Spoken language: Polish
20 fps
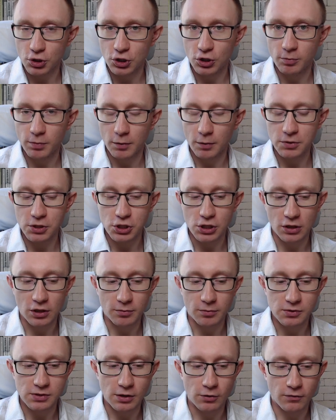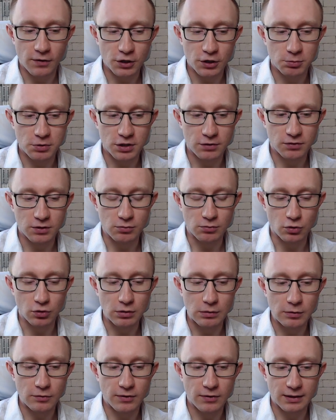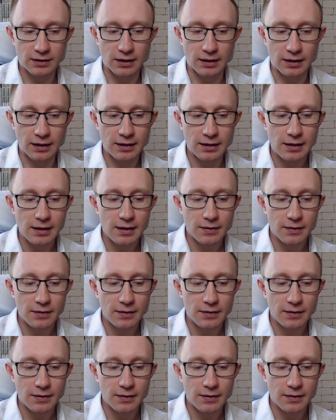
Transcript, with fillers: do pobicia, no bo zauważmy, że w tym drugim kwartale